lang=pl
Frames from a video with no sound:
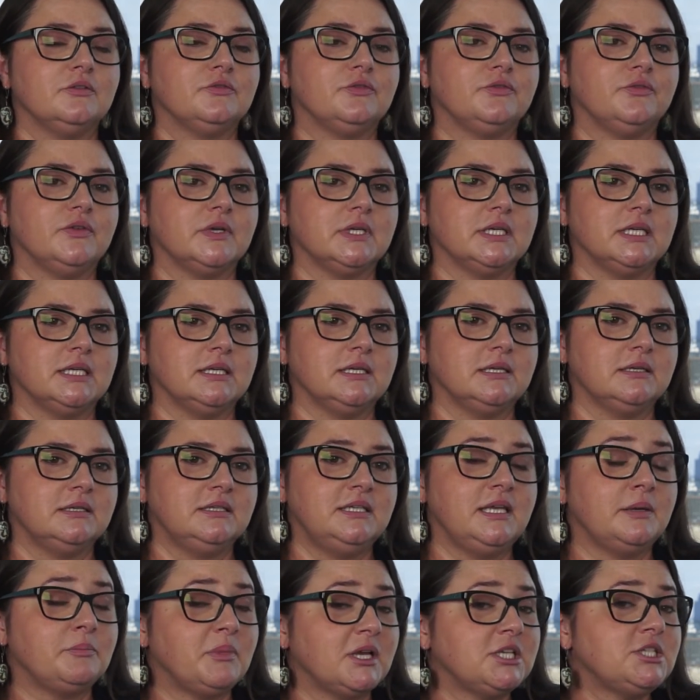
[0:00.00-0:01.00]
W,
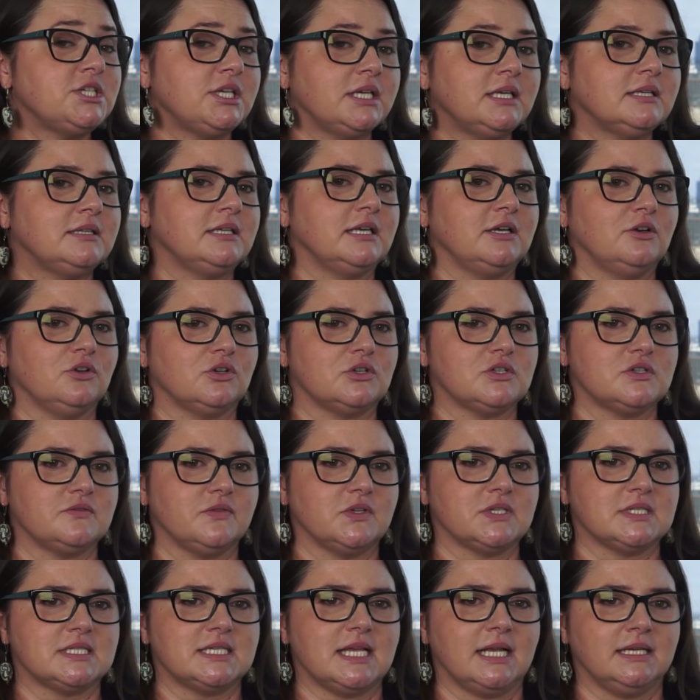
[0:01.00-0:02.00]
nie będzie jednego
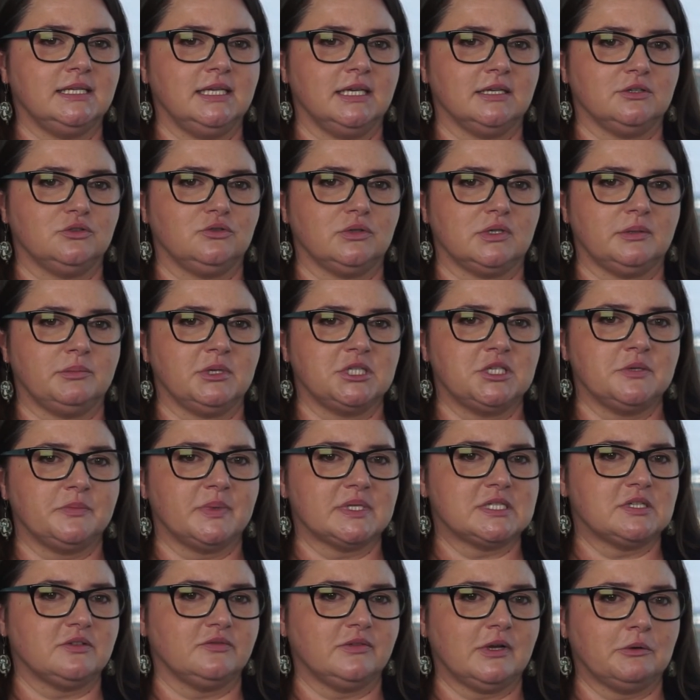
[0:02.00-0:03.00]
rozwiązania, które będzie
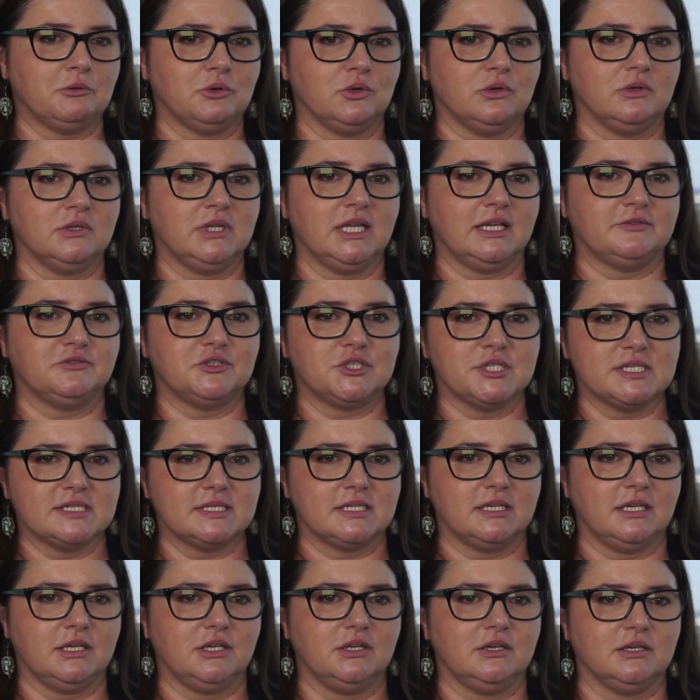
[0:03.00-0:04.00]
pasowało dla
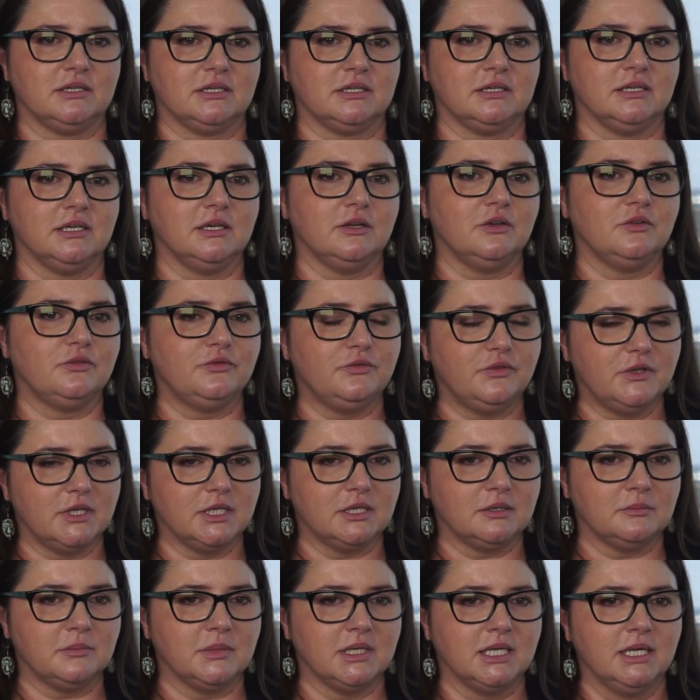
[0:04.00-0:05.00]
wszystkich e,
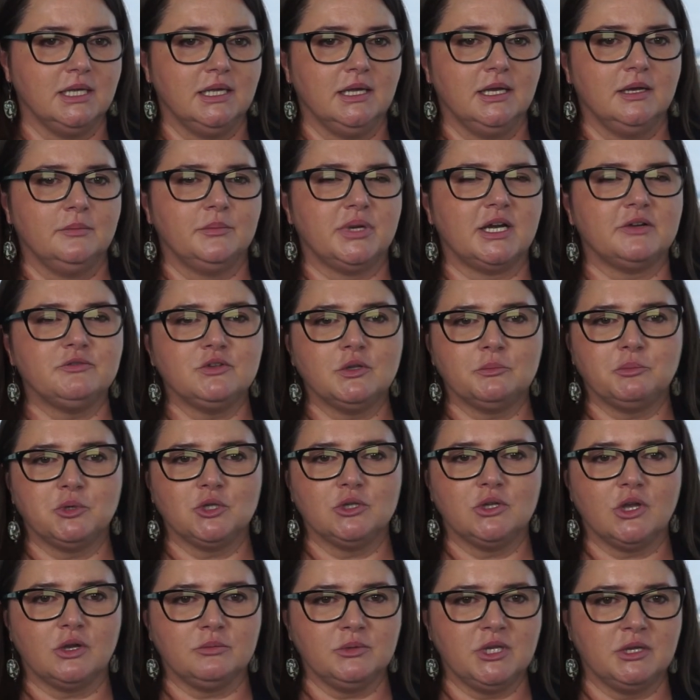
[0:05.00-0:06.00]
firm.
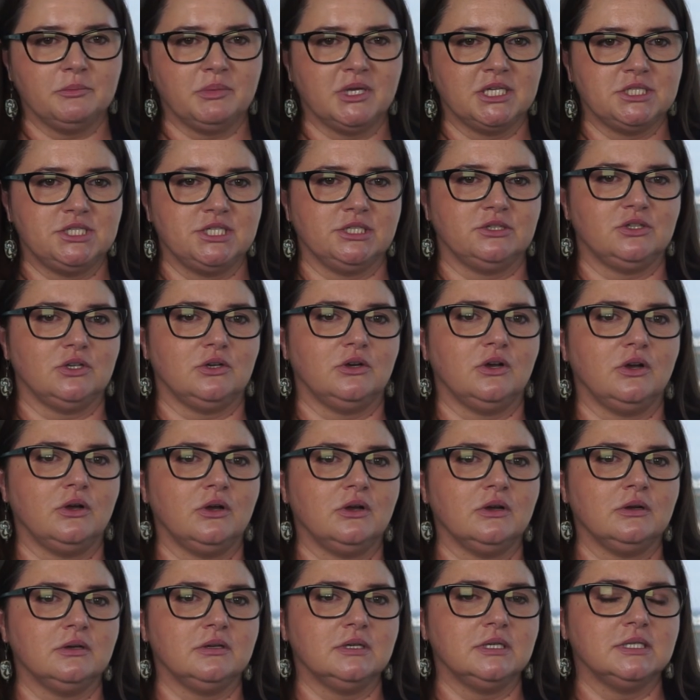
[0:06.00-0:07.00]
Prawdopodobnie będzie
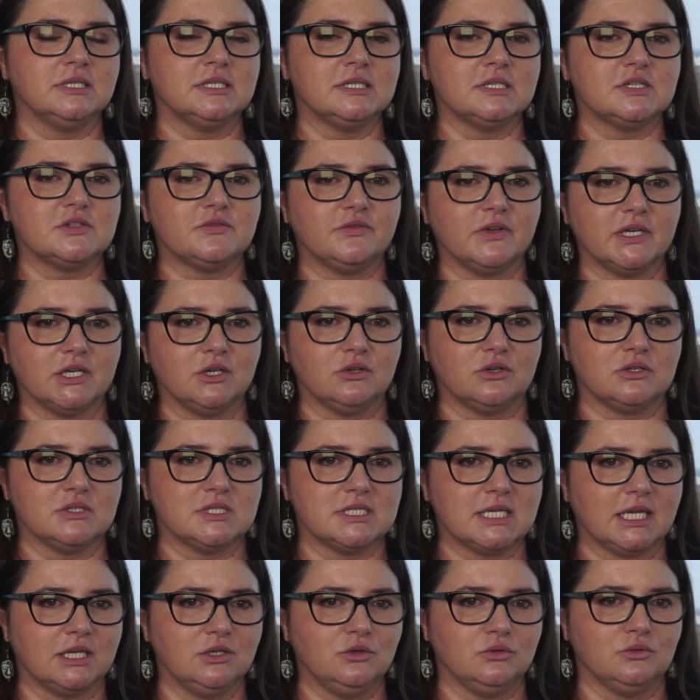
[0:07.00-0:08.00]
to e, swego
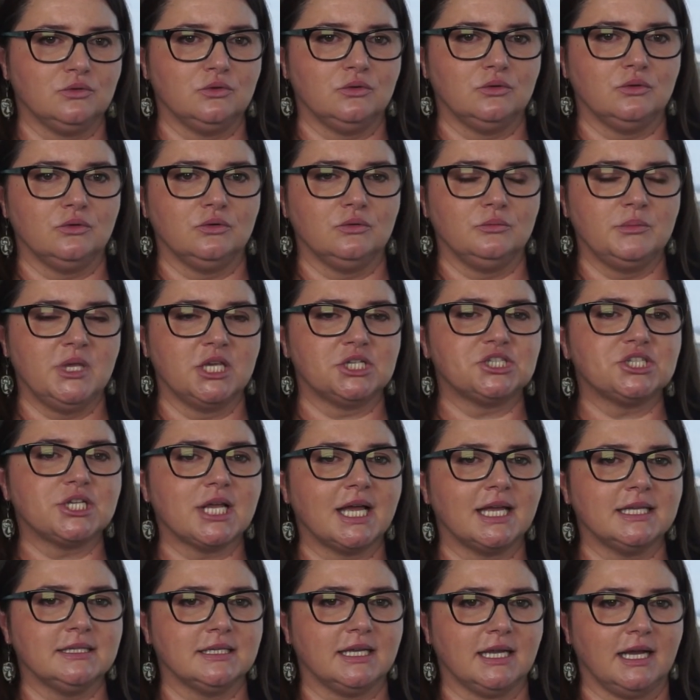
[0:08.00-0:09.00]
rodzaju
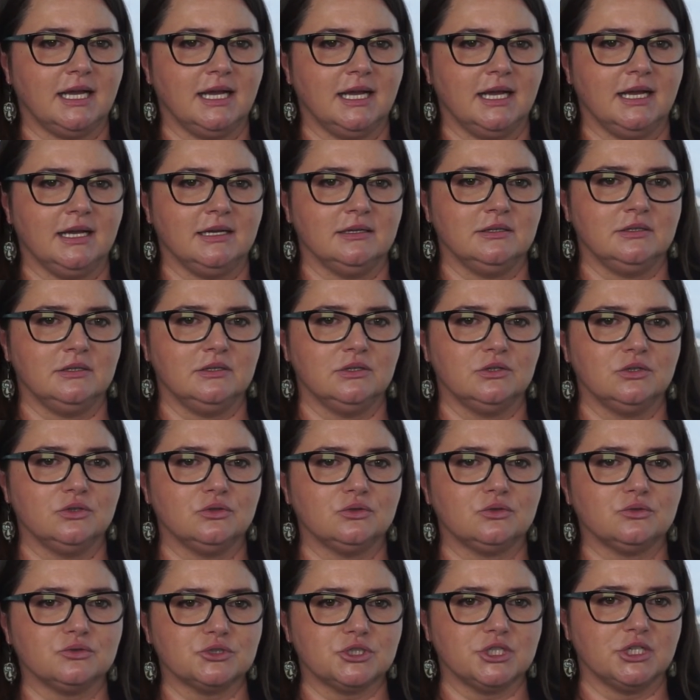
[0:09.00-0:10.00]
mieszanka
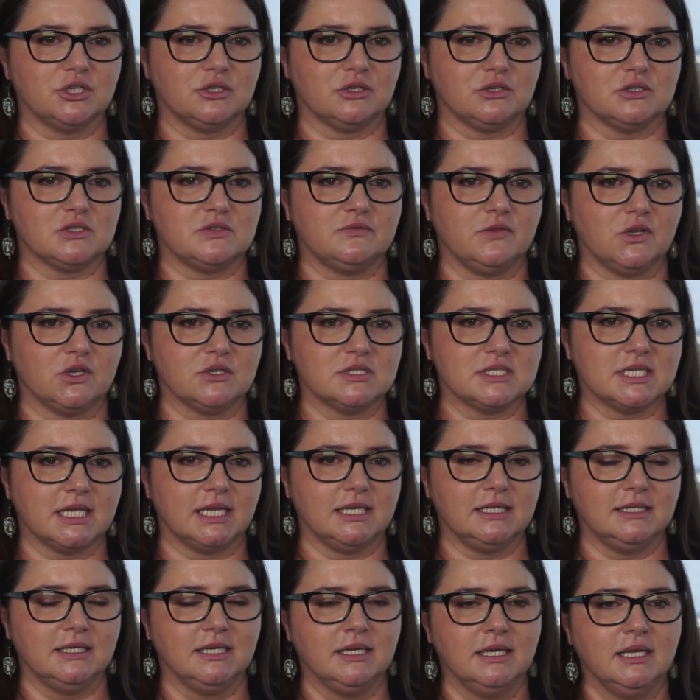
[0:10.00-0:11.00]
e, różnych
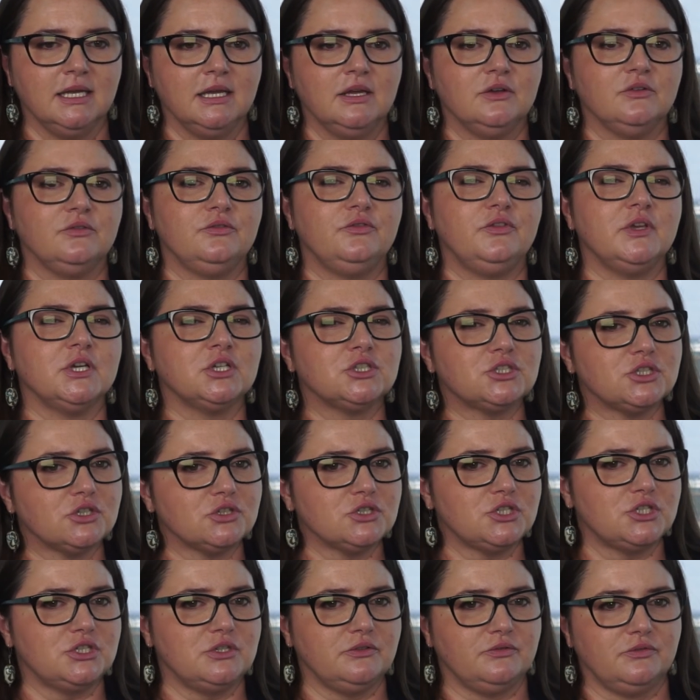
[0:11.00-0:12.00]
rozwiązań. W
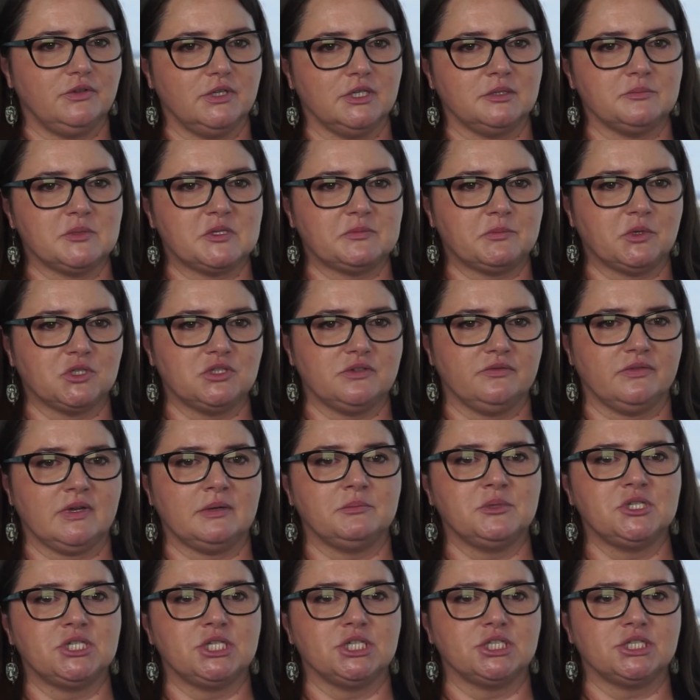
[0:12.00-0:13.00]
większości firm
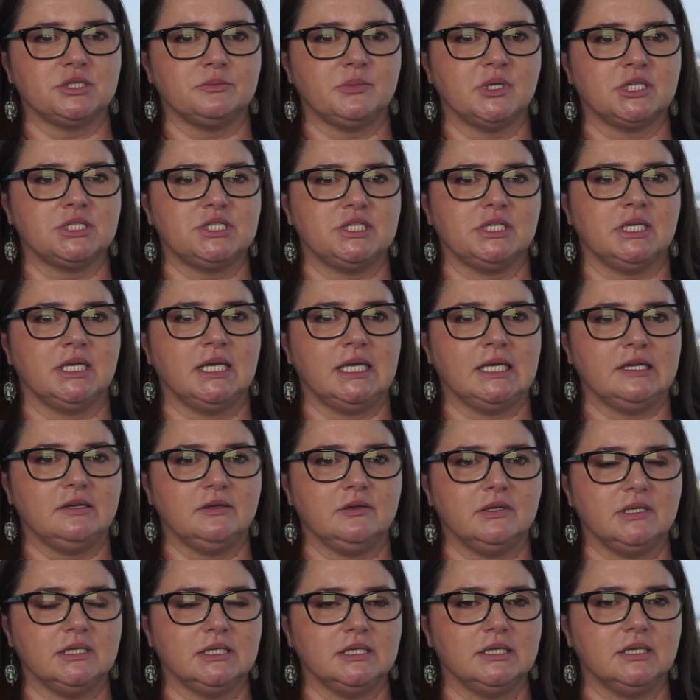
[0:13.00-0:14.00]
spodziewamy się, że będzie
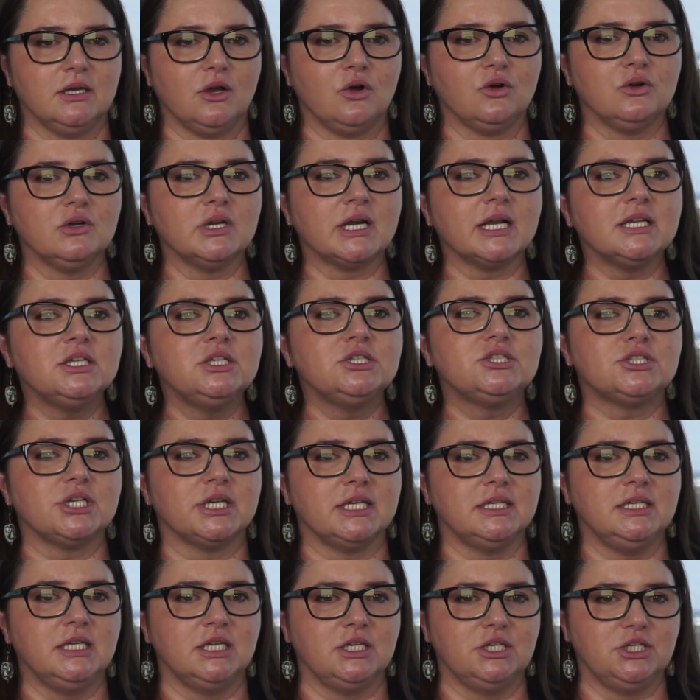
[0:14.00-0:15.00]

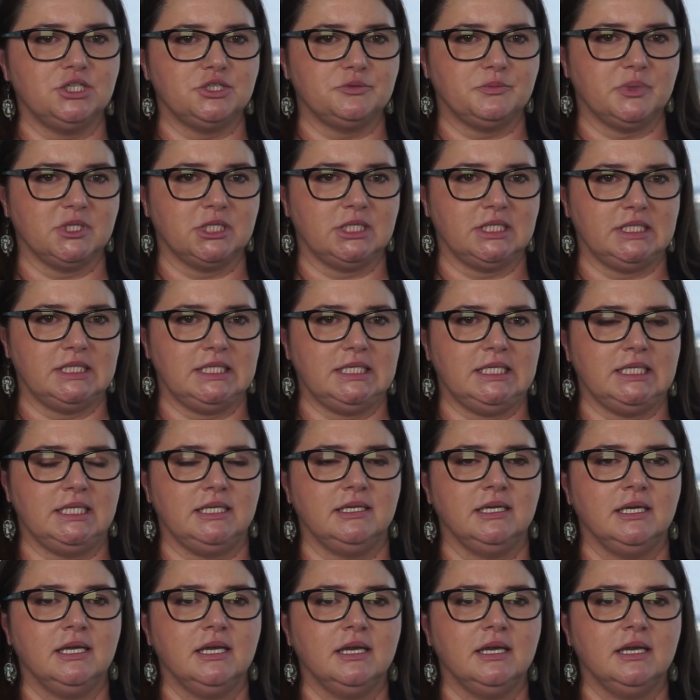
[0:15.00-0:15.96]
ograniczenie liczby dni